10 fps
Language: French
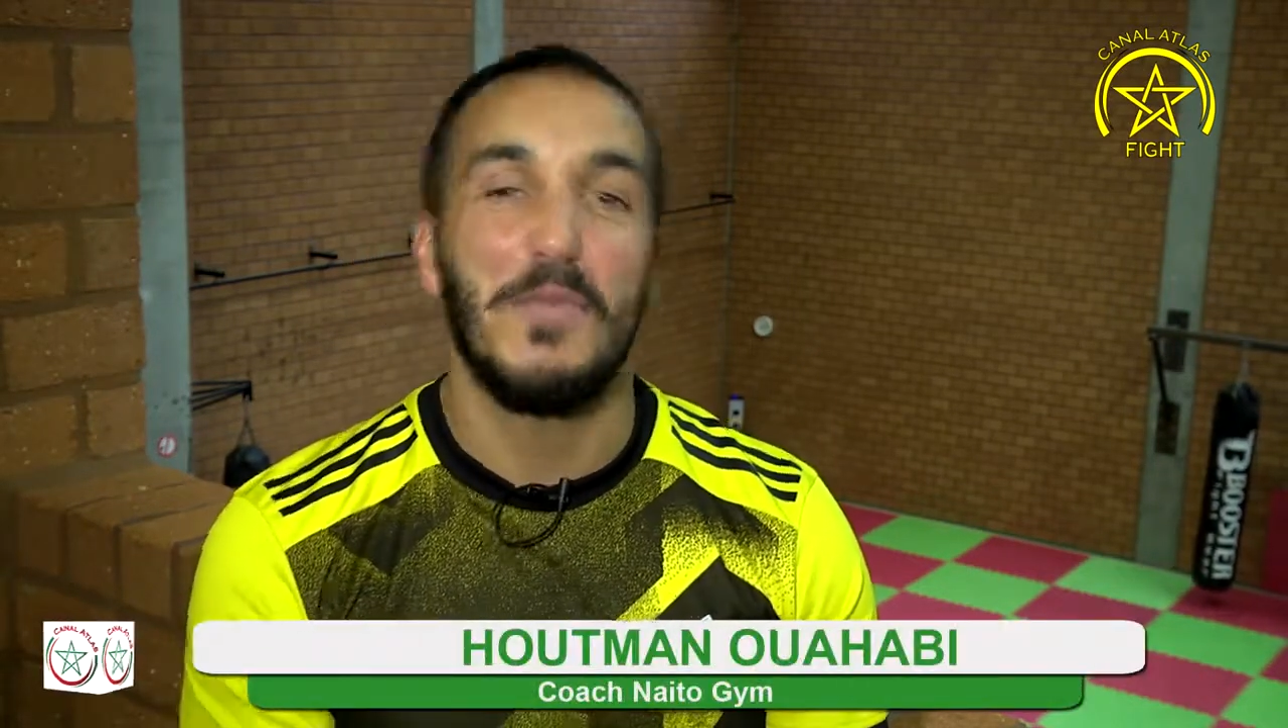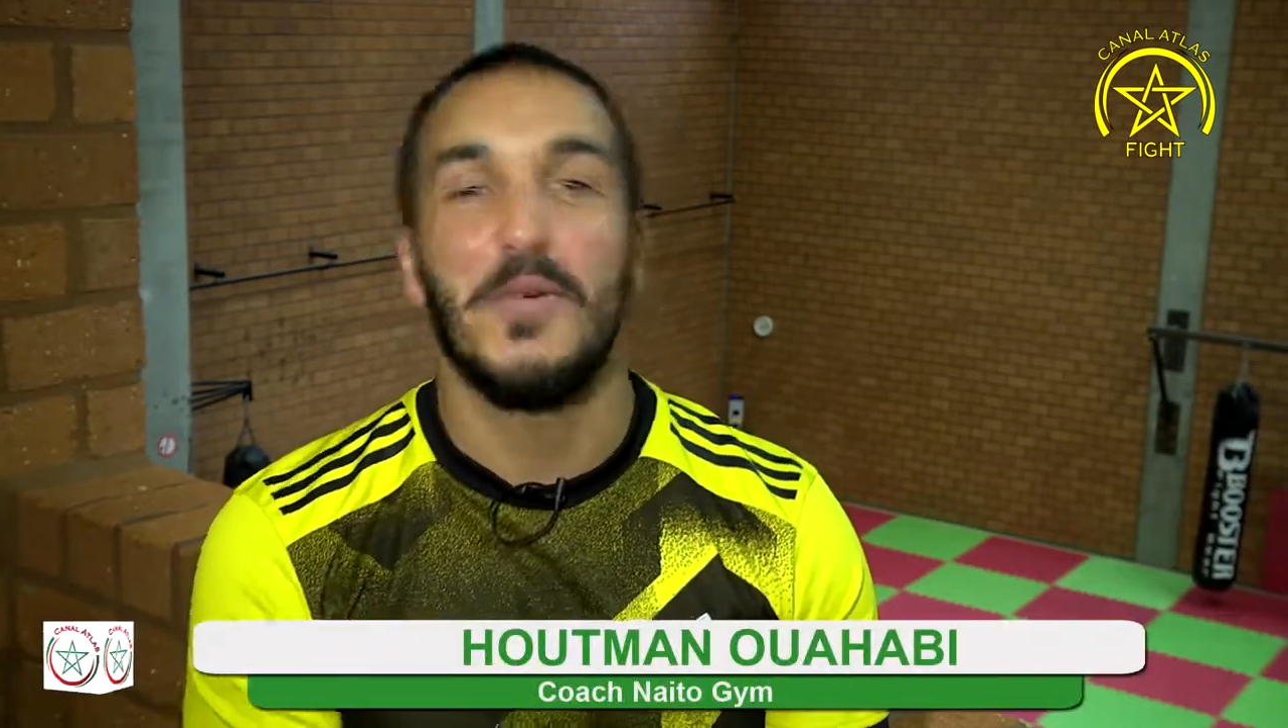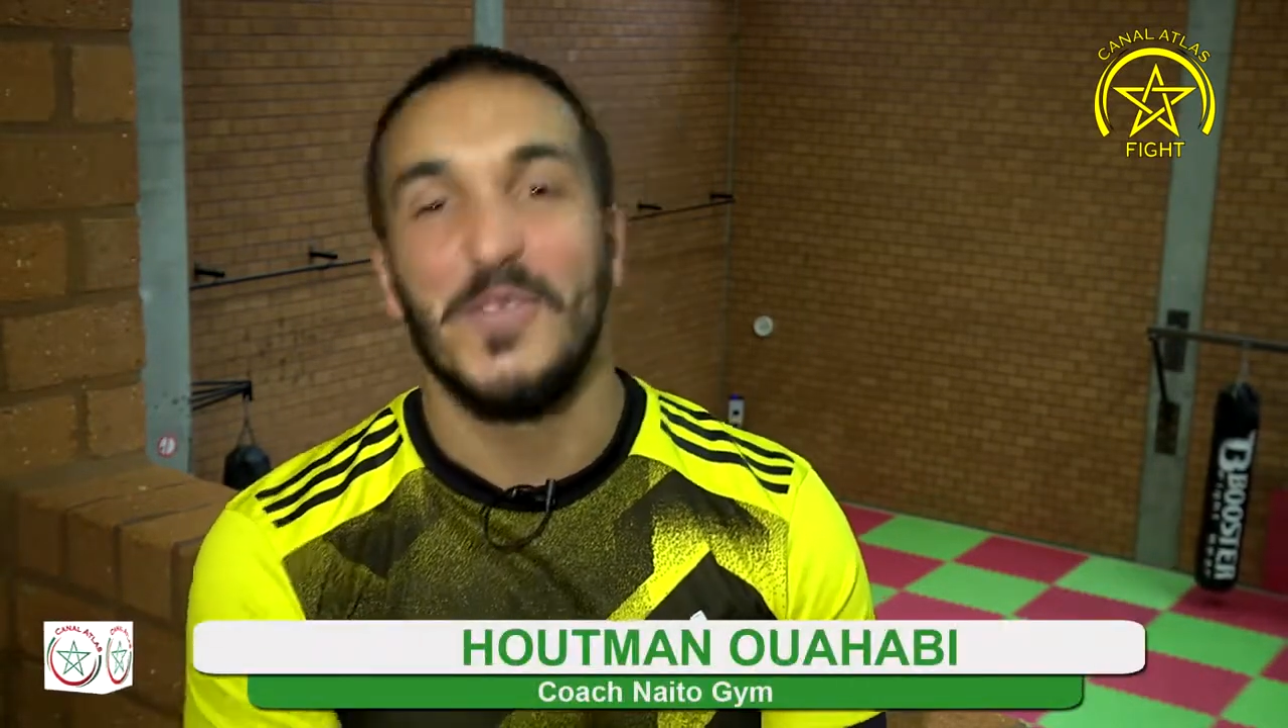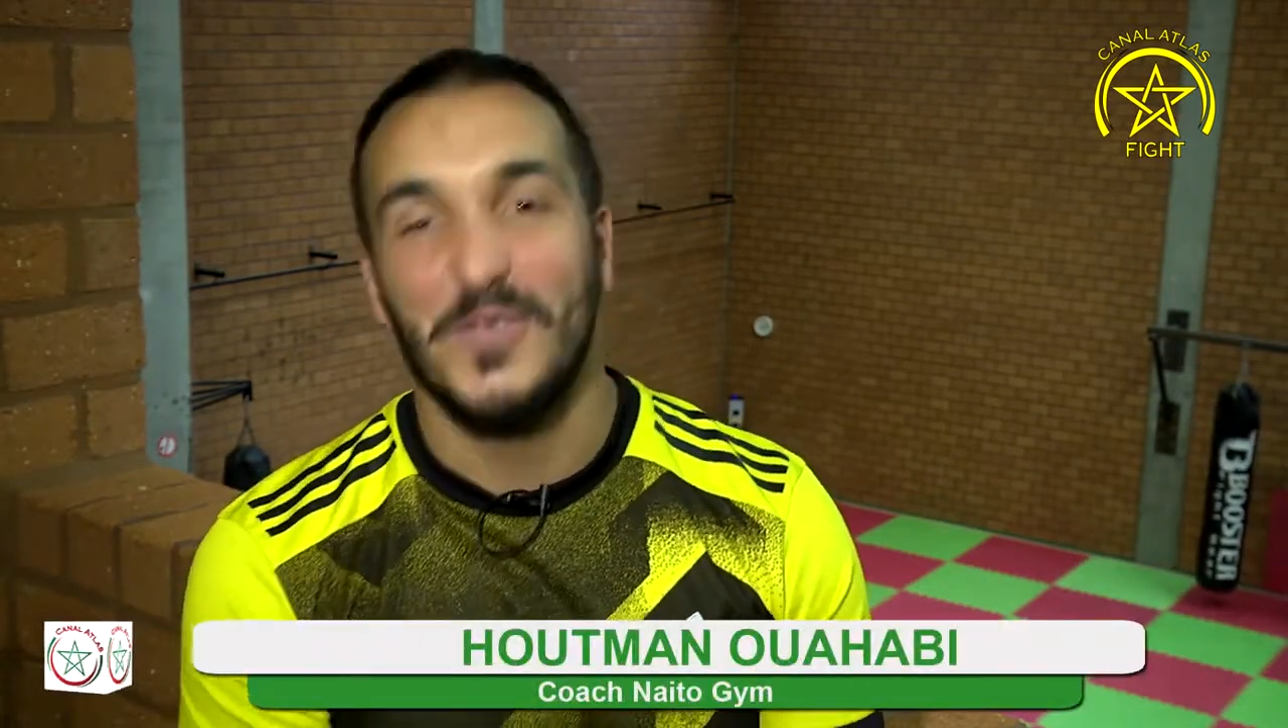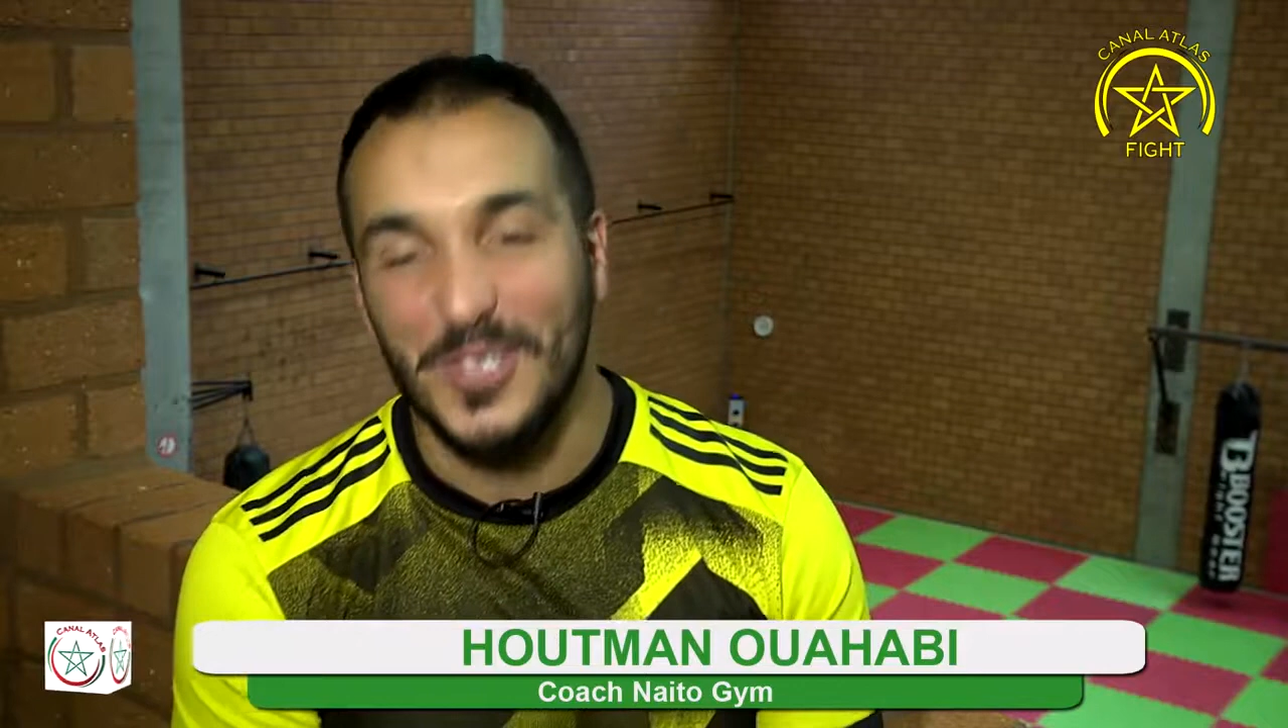la
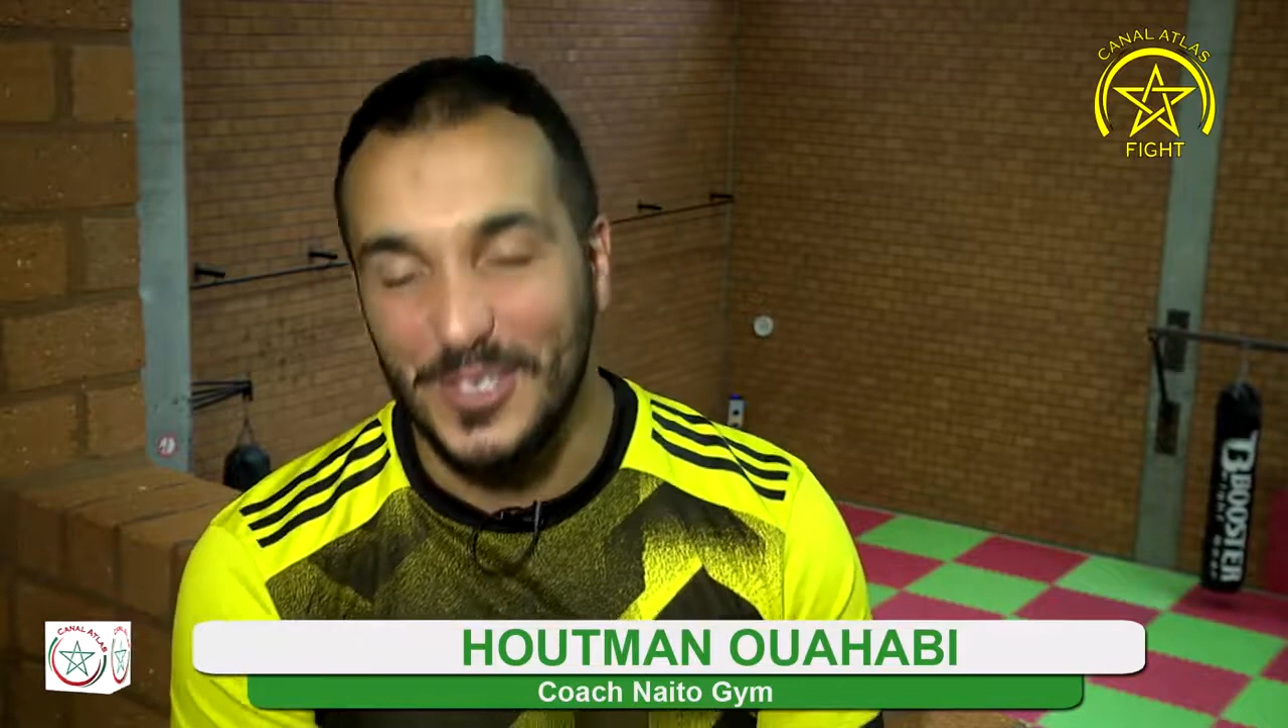première fois